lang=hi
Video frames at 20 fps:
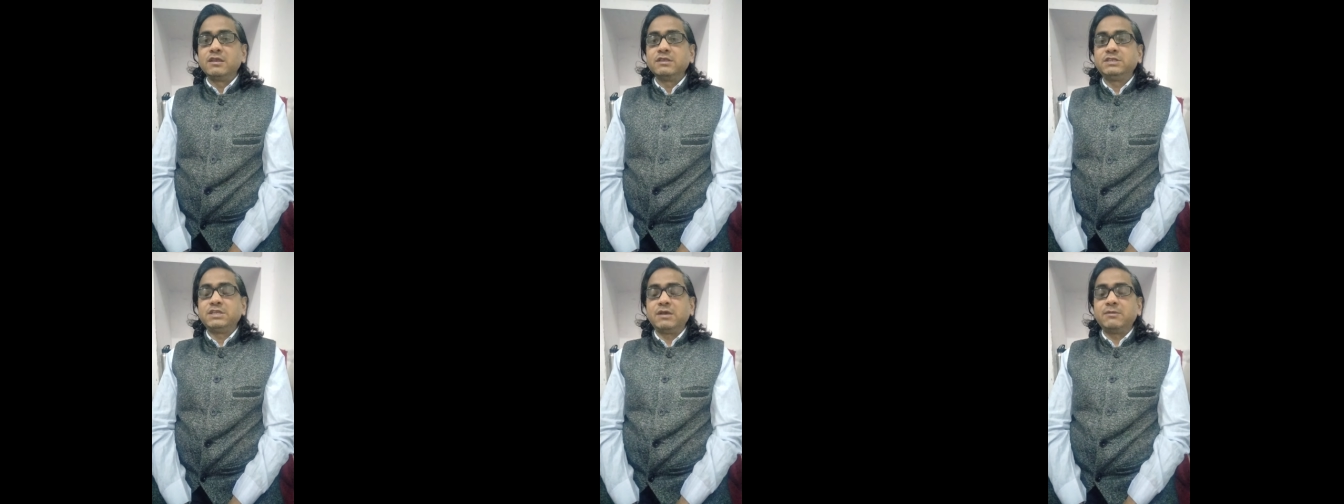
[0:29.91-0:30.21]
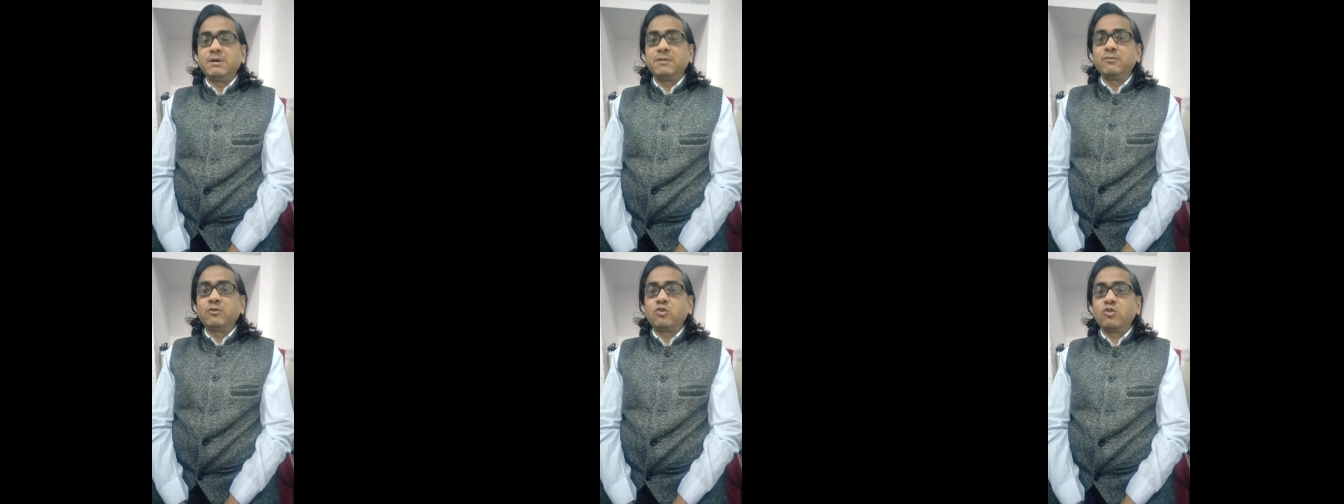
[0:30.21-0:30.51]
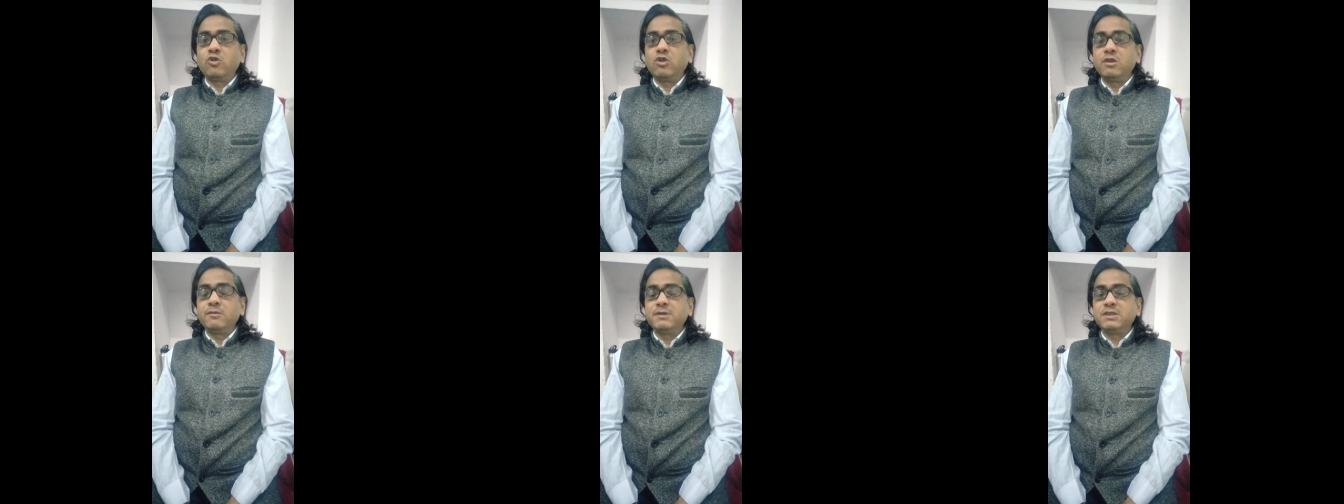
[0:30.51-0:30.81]
जब हम
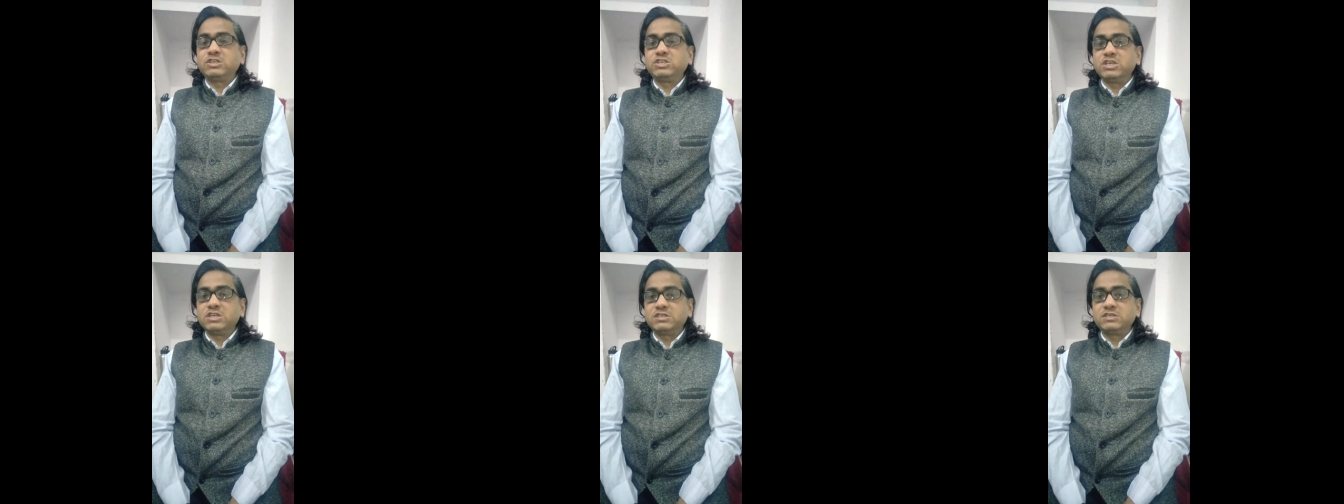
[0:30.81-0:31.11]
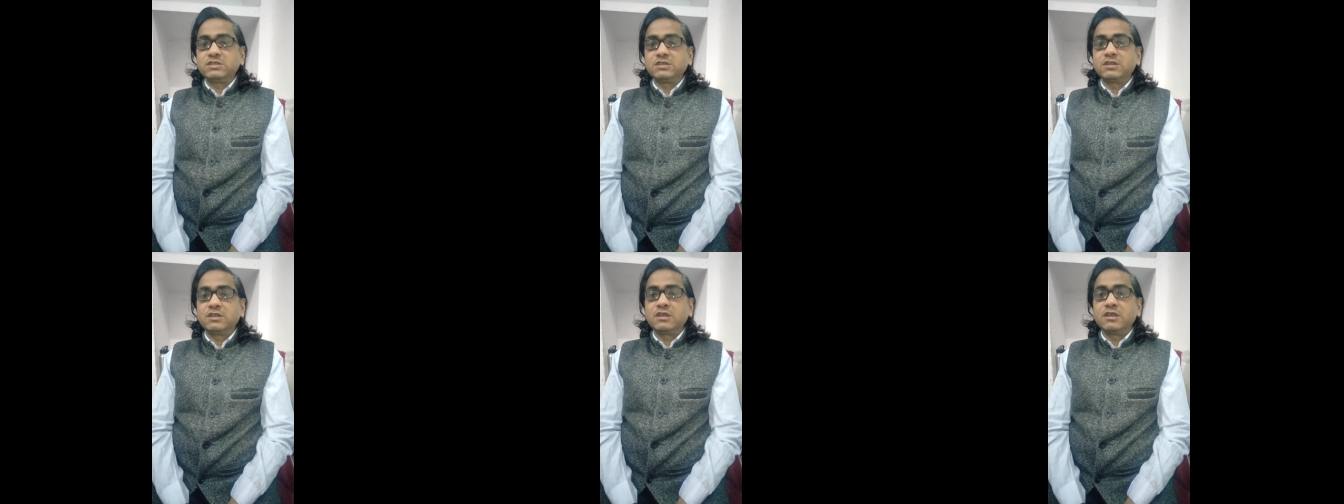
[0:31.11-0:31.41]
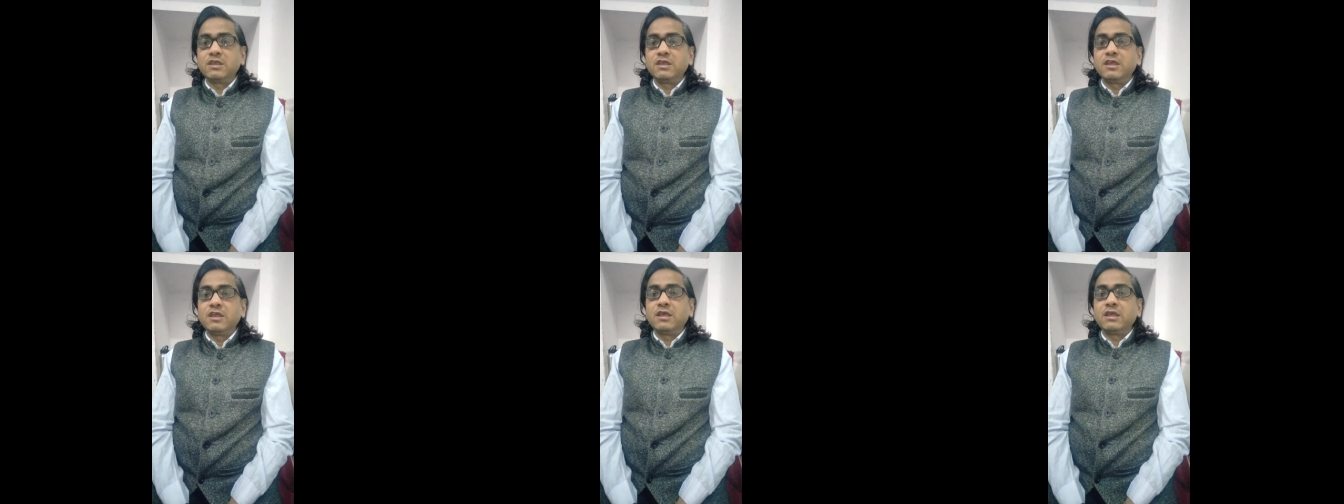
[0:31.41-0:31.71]
कोई भी चीज़
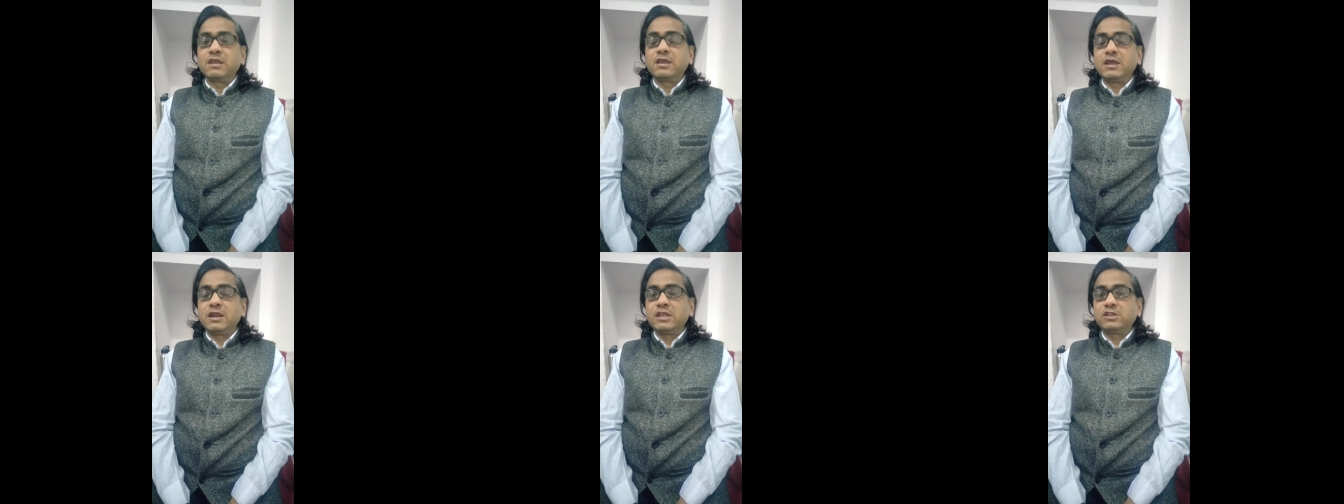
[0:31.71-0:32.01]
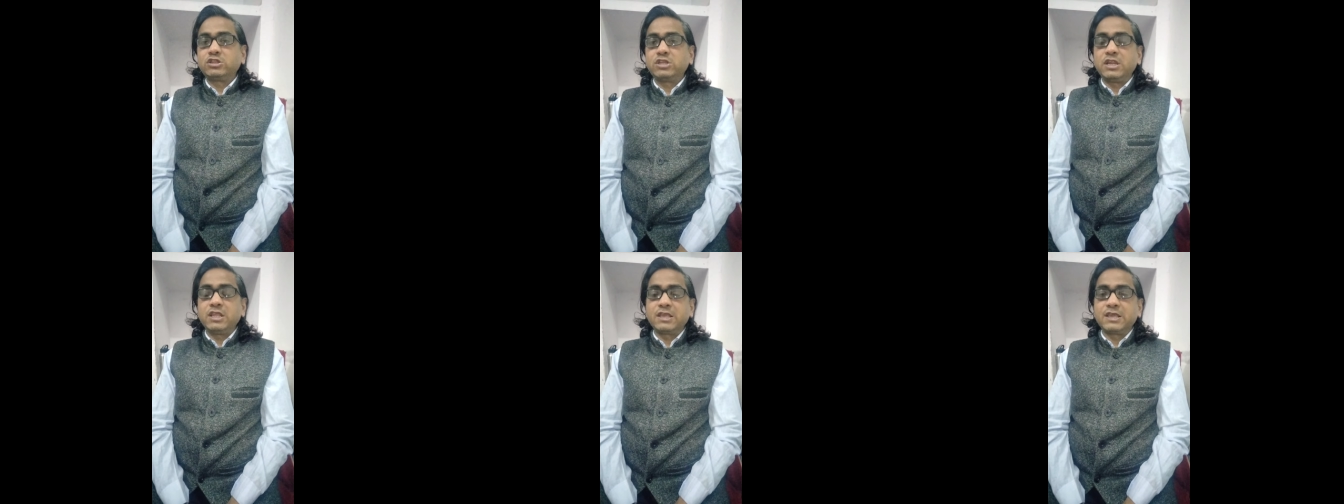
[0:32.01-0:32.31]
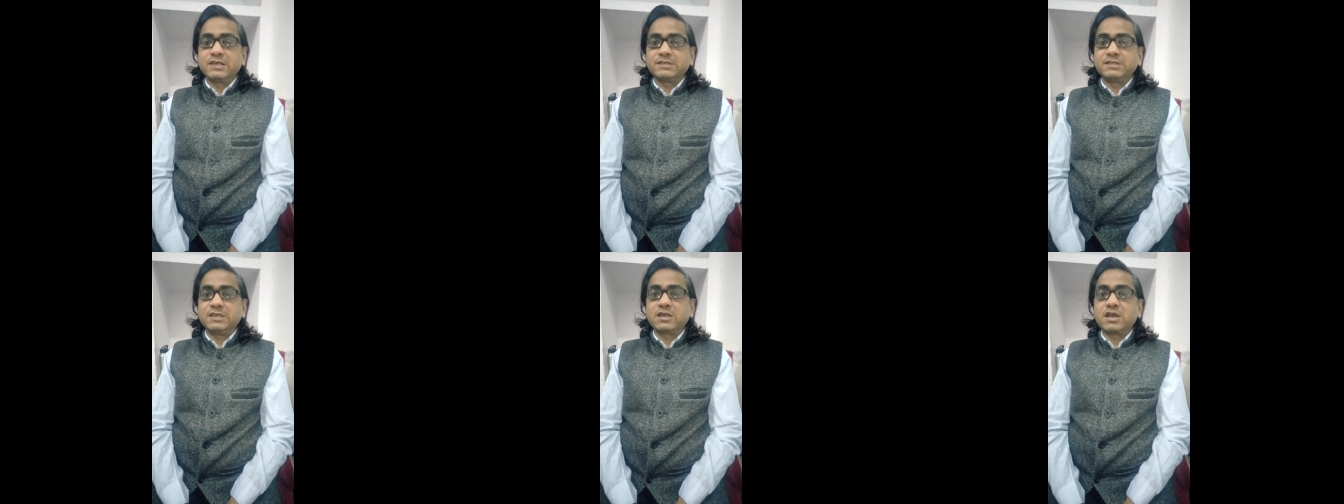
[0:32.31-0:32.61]
गलत
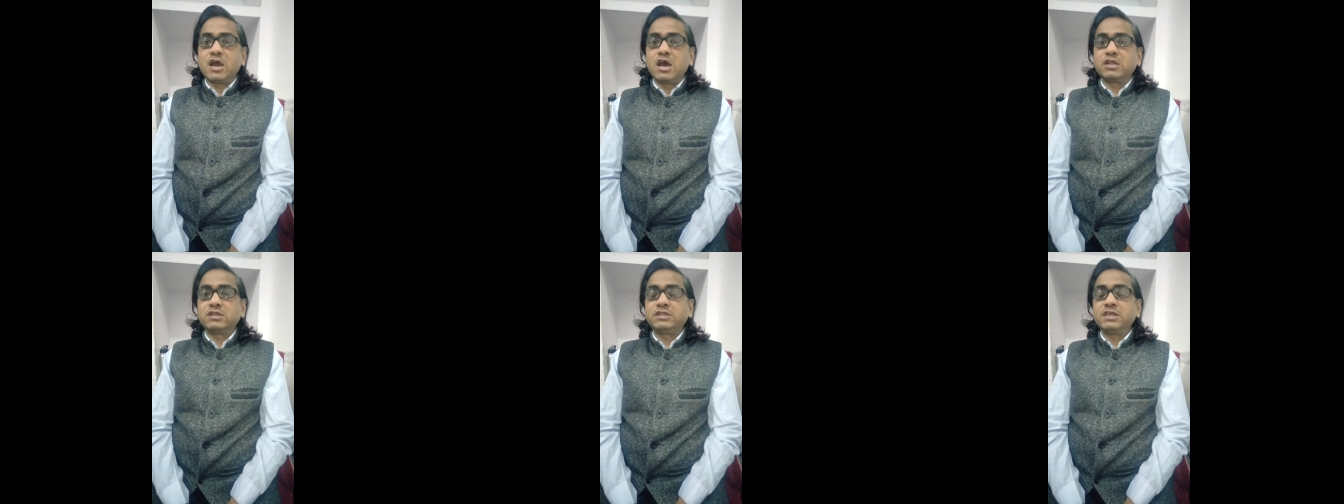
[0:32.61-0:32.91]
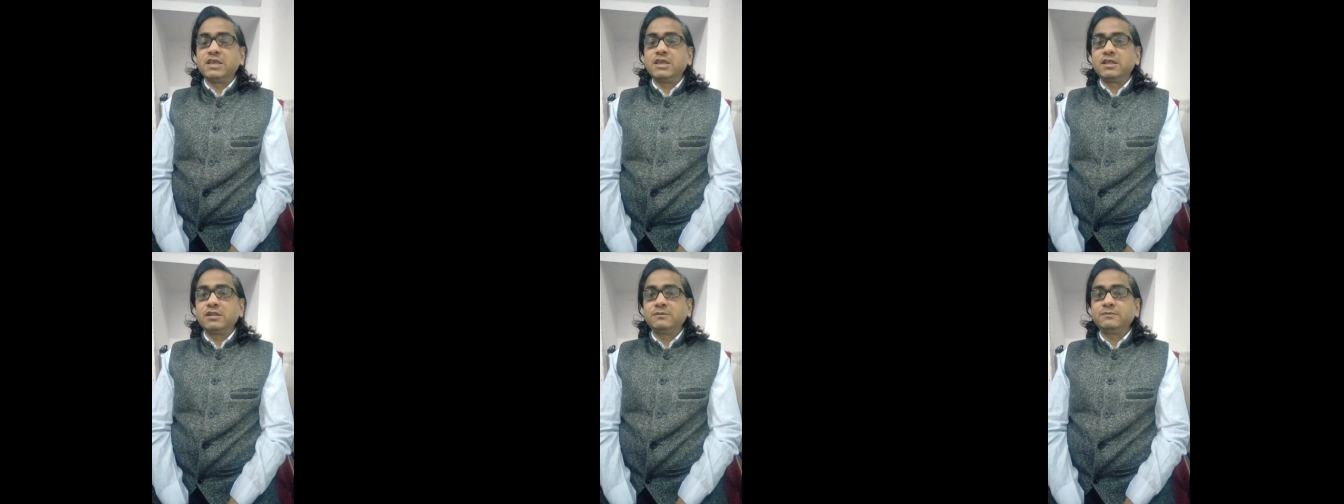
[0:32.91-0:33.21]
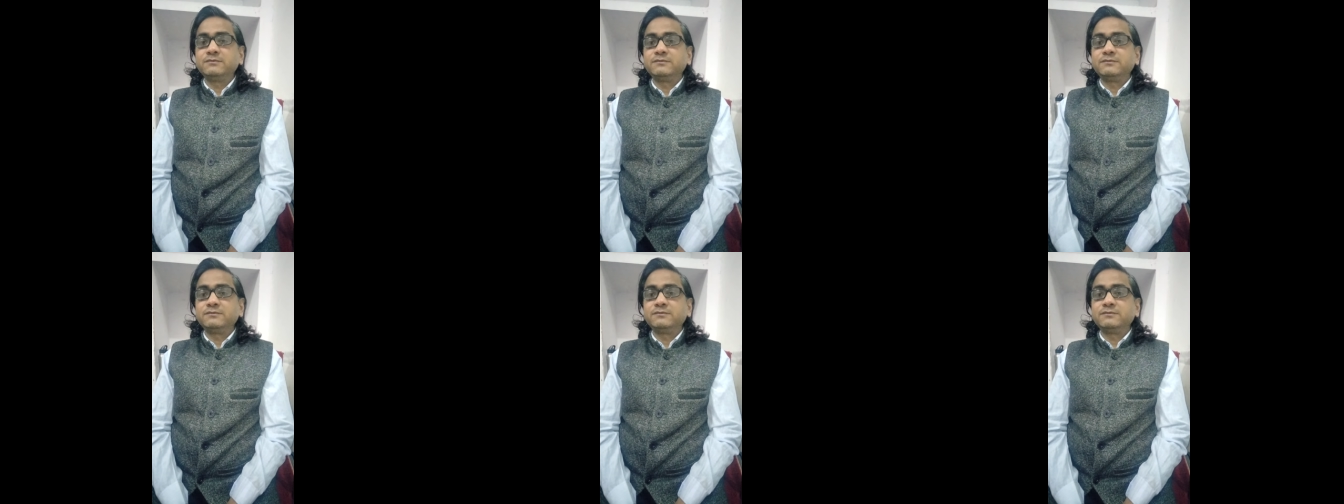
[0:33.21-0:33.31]
तरीके से खाते हैं